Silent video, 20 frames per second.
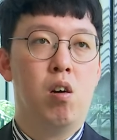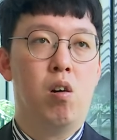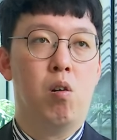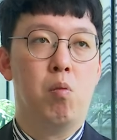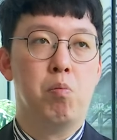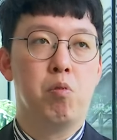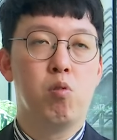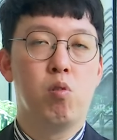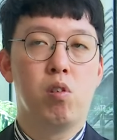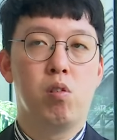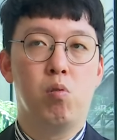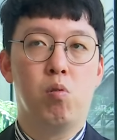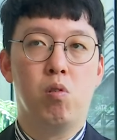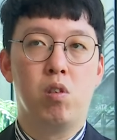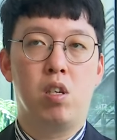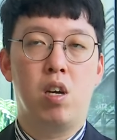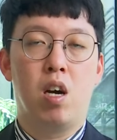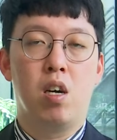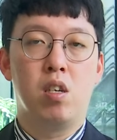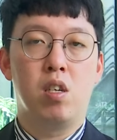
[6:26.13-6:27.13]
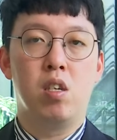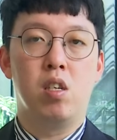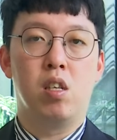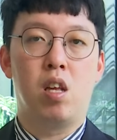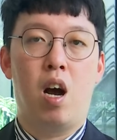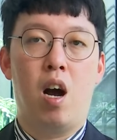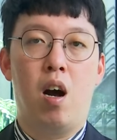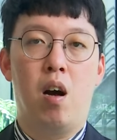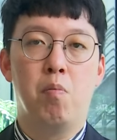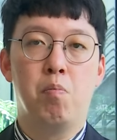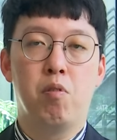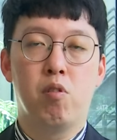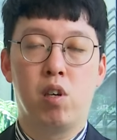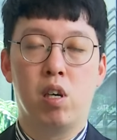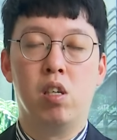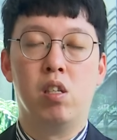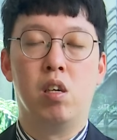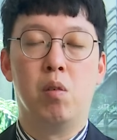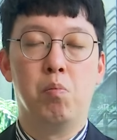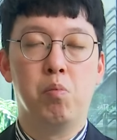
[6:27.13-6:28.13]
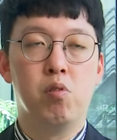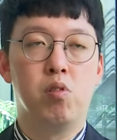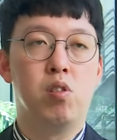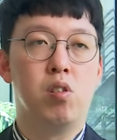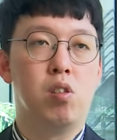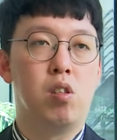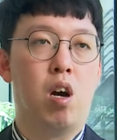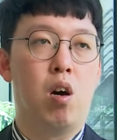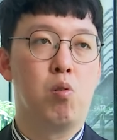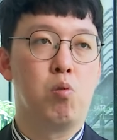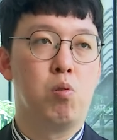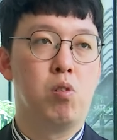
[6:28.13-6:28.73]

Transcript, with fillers: 哦，不过我相信他不可能不知道，